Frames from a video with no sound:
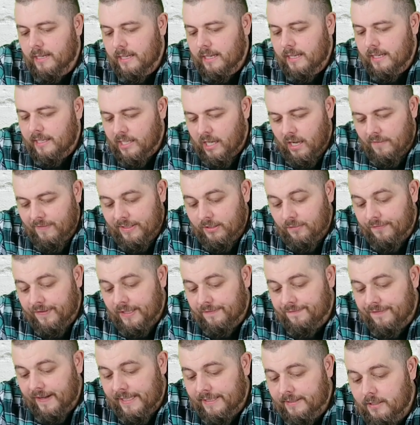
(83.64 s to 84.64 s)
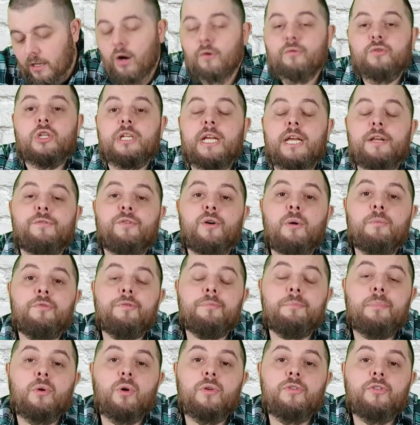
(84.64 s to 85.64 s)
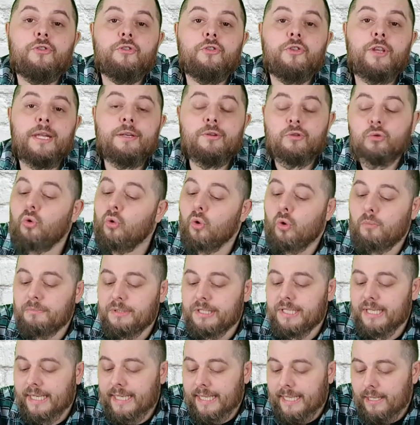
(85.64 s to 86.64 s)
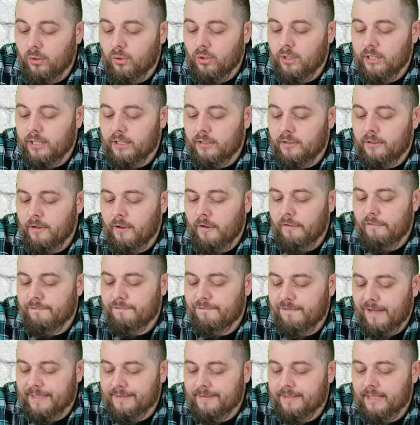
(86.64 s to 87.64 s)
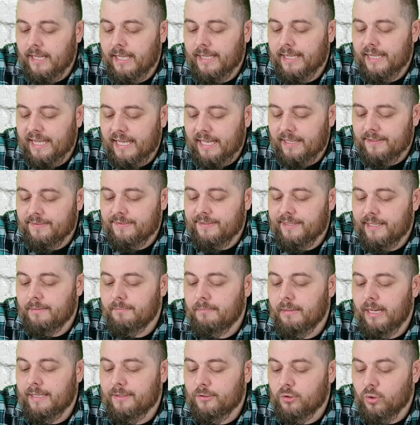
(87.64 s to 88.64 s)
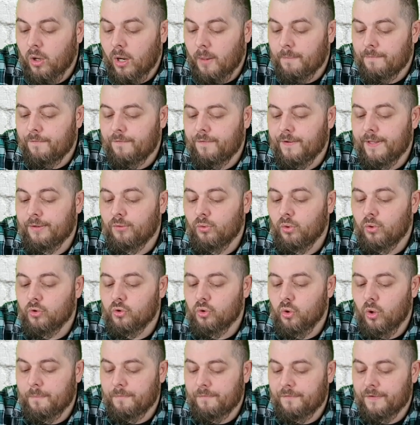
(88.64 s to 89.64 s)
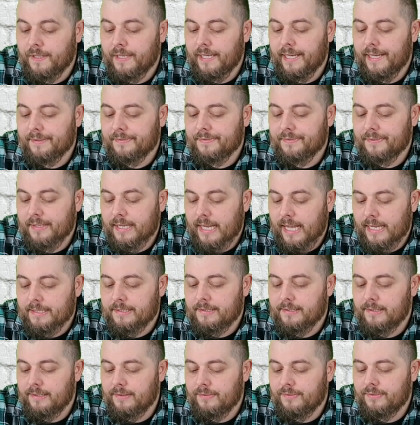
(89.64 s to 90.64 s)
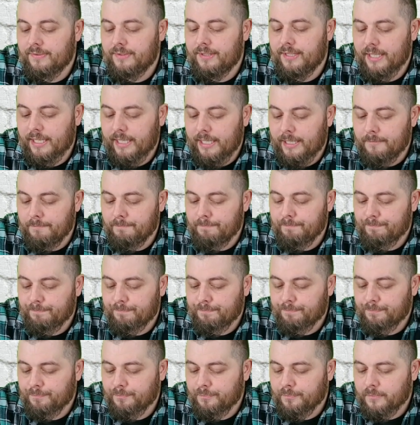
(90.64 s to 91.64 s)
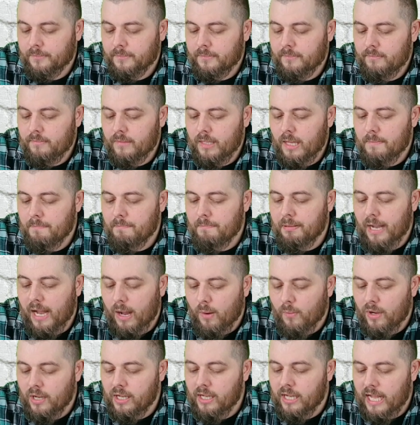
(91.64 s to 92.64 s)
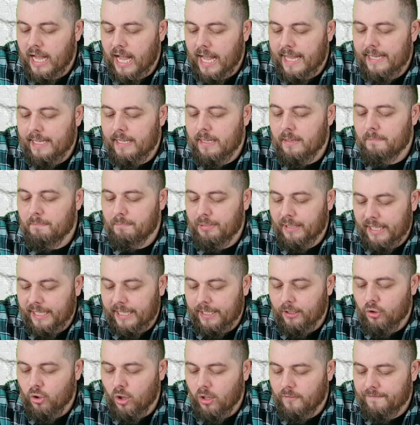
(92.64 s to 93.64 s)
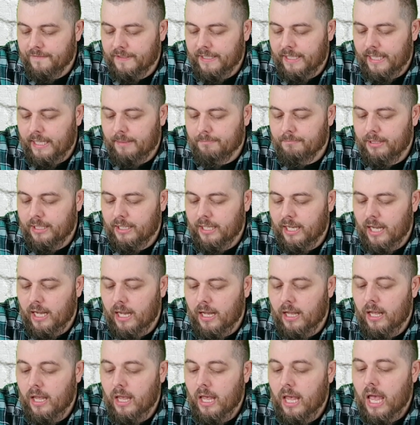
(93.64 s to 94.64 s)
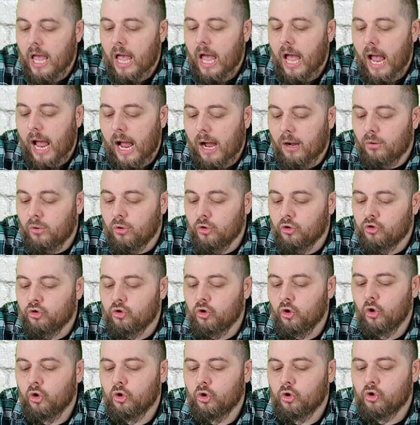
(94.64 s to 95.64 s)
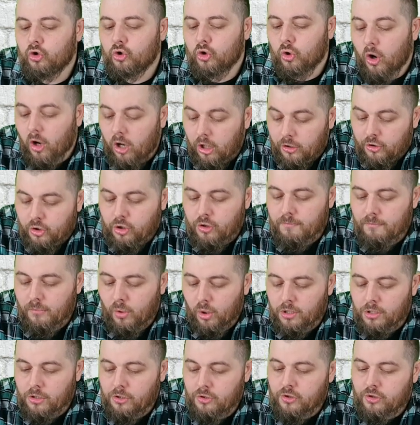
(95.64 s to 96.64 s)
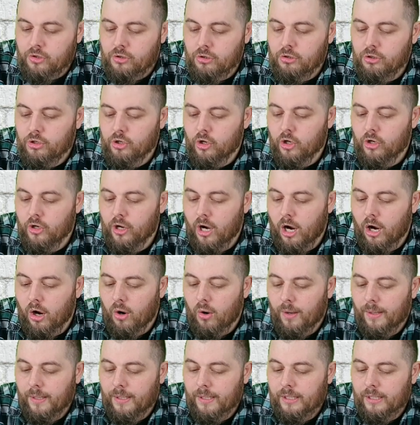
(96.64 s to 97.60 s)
Ja, was auf jeden Fall draufsteht, 5% Umdrehungen, Wasser, Gerstenmalz, Hopfen und Hopfenextrakt ist drin. Brauerei Brinkhoff GmbH aus Dortmund. Genau.